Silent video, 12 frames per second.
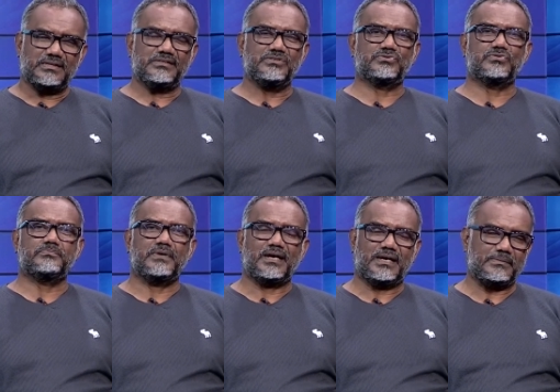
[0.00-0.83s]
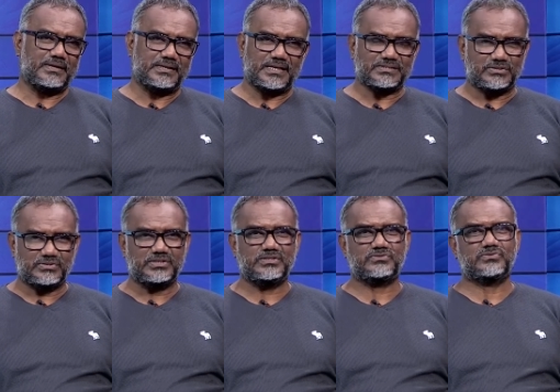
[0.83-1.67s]
ইউসুফ
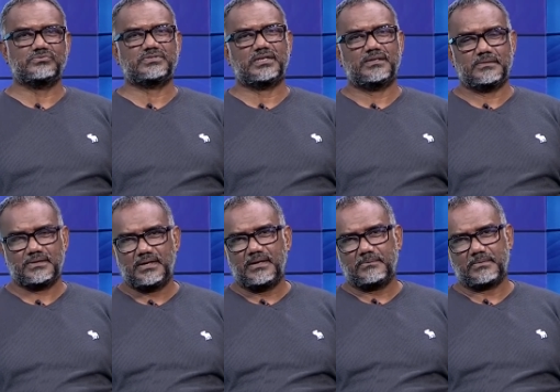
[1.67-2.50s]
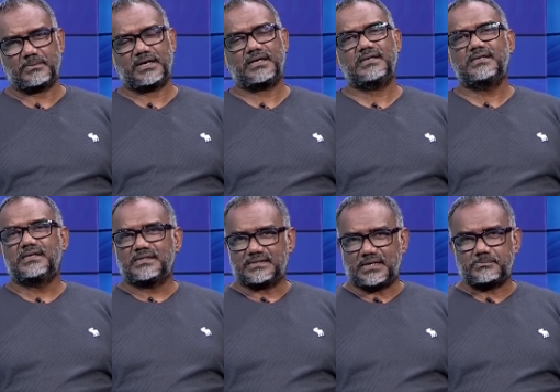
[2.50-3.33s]
নাসিরুদ্দিন ইউসুফ মামা
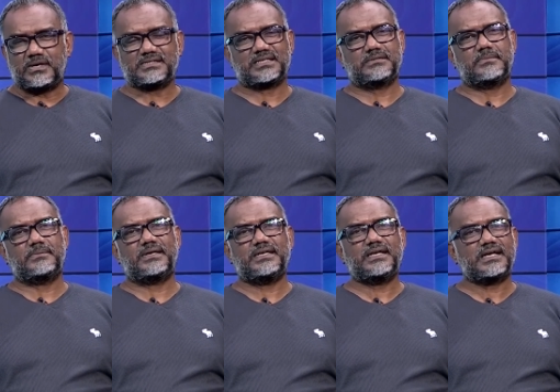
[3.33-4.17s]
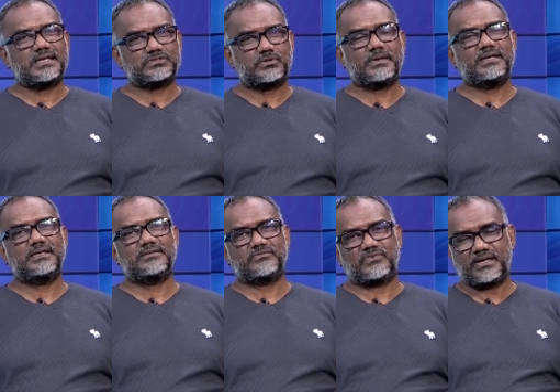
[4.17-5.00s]
তারপর আসাদ মামা এনারা সবাই
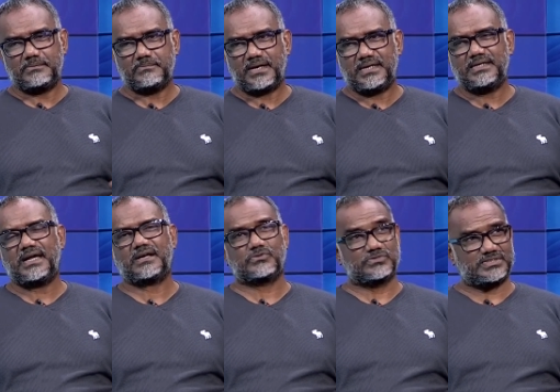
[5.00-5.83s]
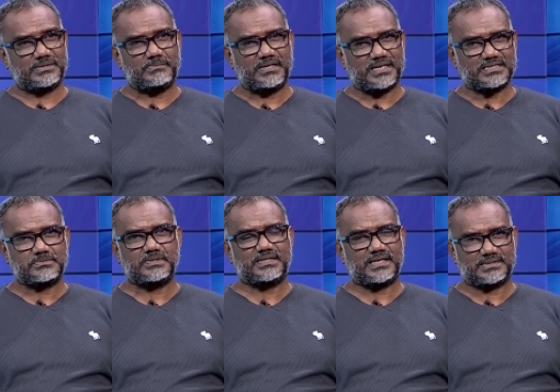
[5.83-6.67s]
ফাহিম ভাই এখন যে
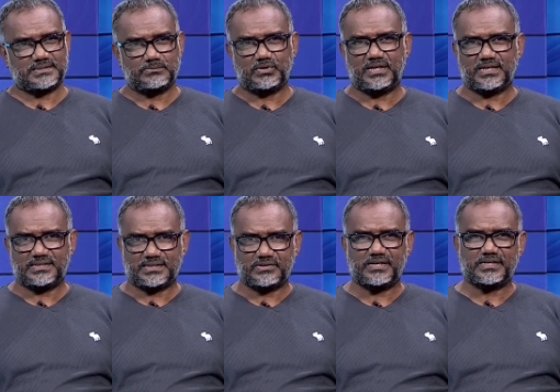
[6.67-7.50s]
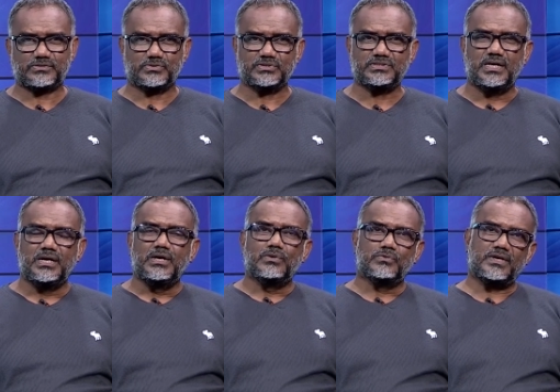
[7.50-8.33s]
বিকেএসপিতে আছে মহিলাদের ক্রিকেট কোচ
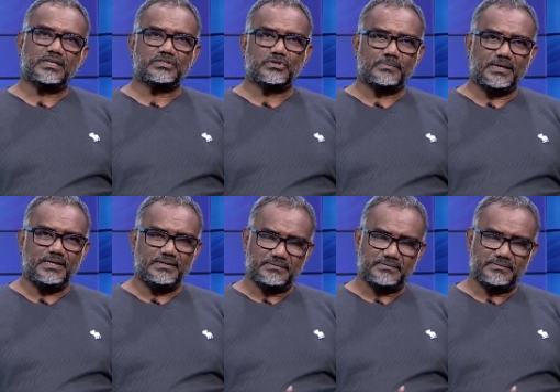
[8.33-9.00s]
ওনারা সবাই